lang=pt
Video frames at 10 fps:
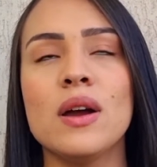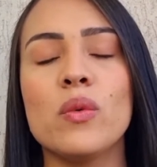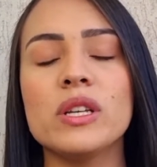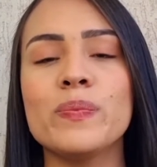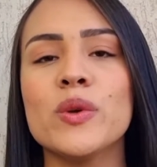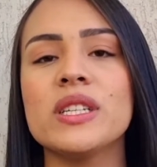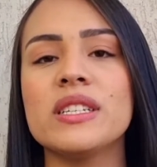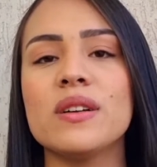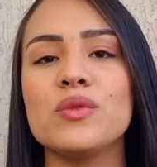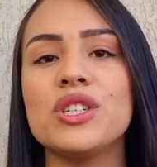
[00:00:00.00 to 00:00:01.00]
uma
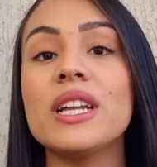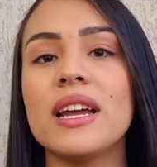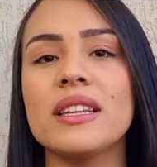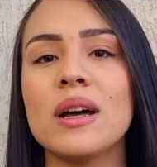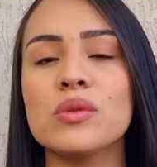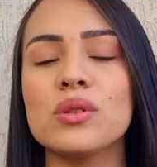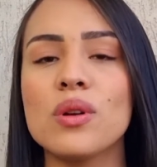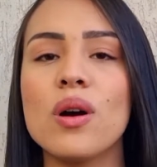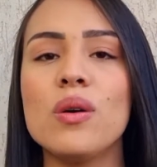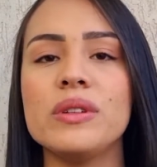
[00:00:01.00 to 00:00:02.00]
exposição direta ao
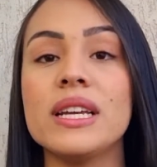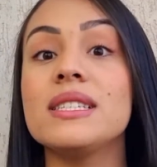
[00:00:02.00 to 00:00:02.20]
sol, né?